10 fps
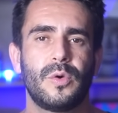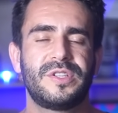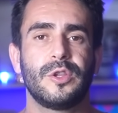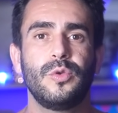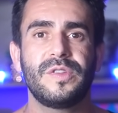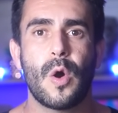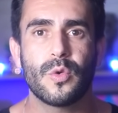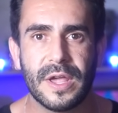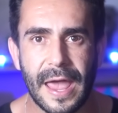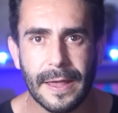O que seduz
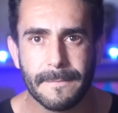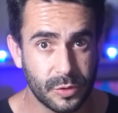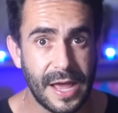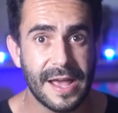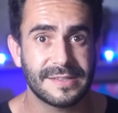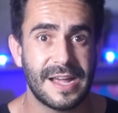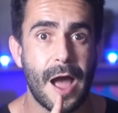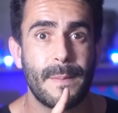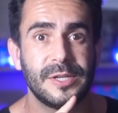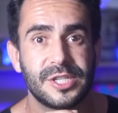alguém, escuta essa,
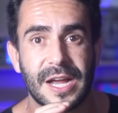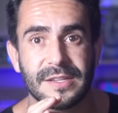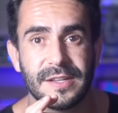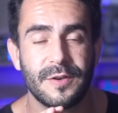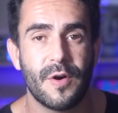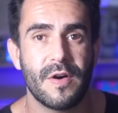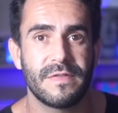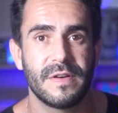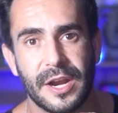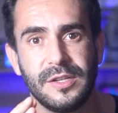arma de casa
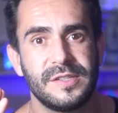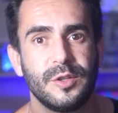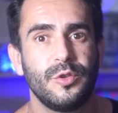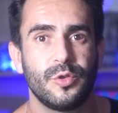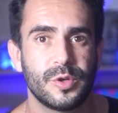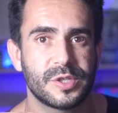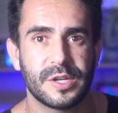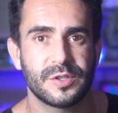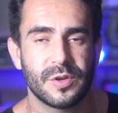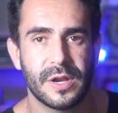nova grandes sedutores da
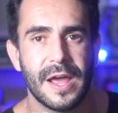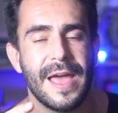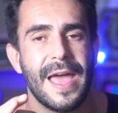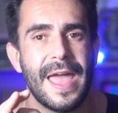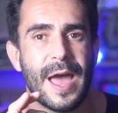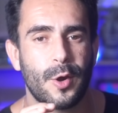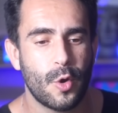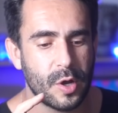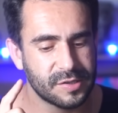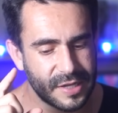história, é a
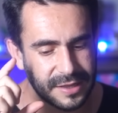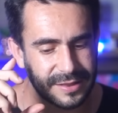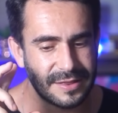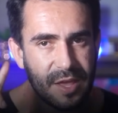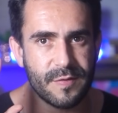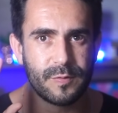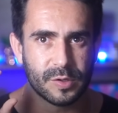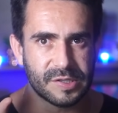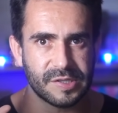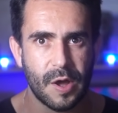nossa
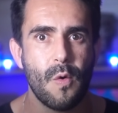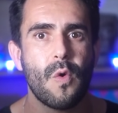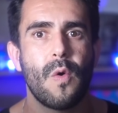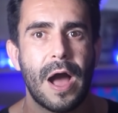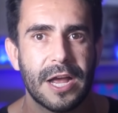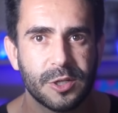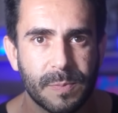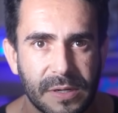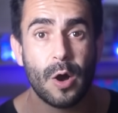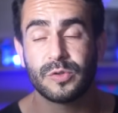devoção, com
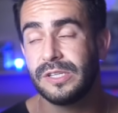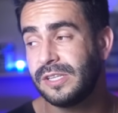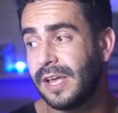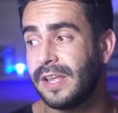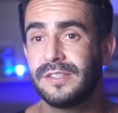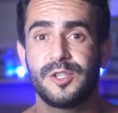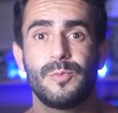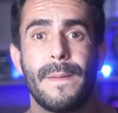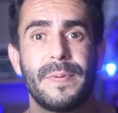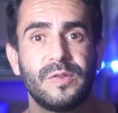aspas, aos interesses de
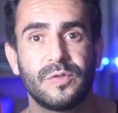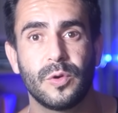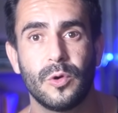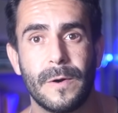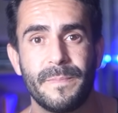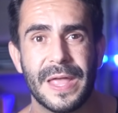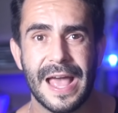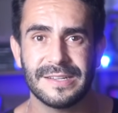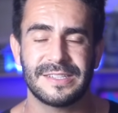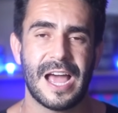uma pessoa.
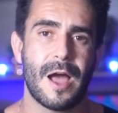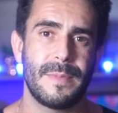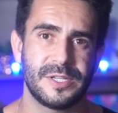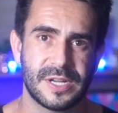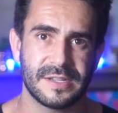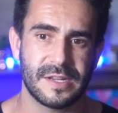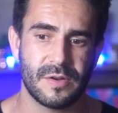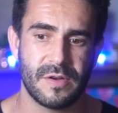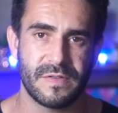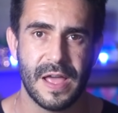Essa é a arma de casa
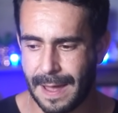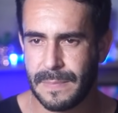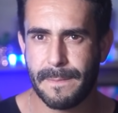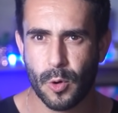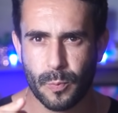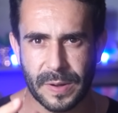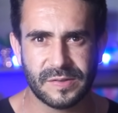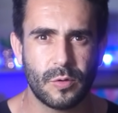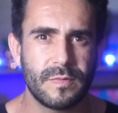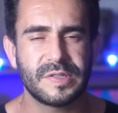nova É a minha
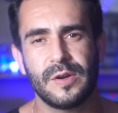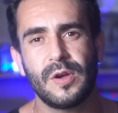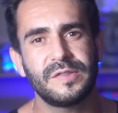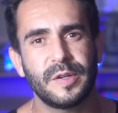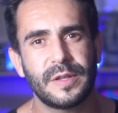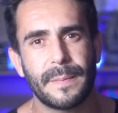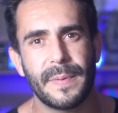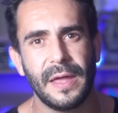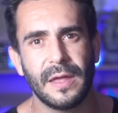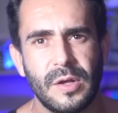preocupação com Nossa, você tá
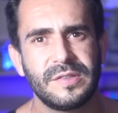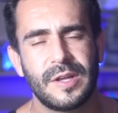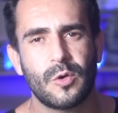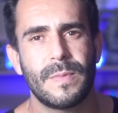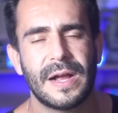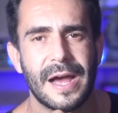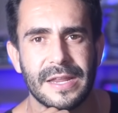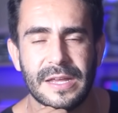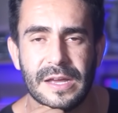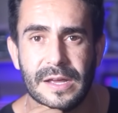bem? Nossa, você tá com uma
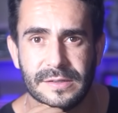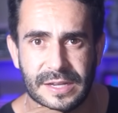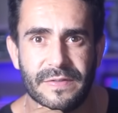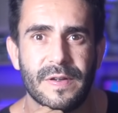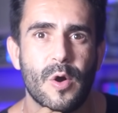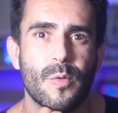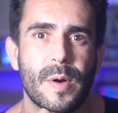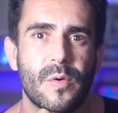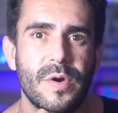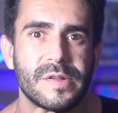carinha. Você quer falar
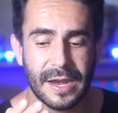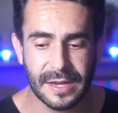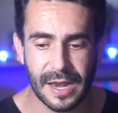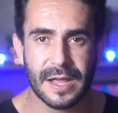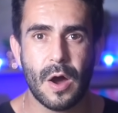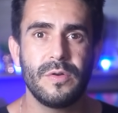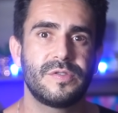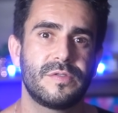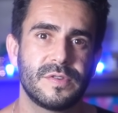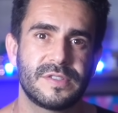alguma coisa? Cara, que legal
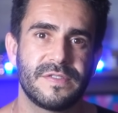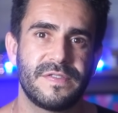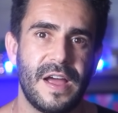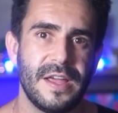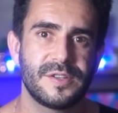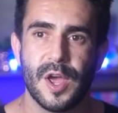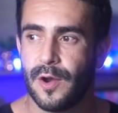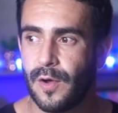isso que você faz.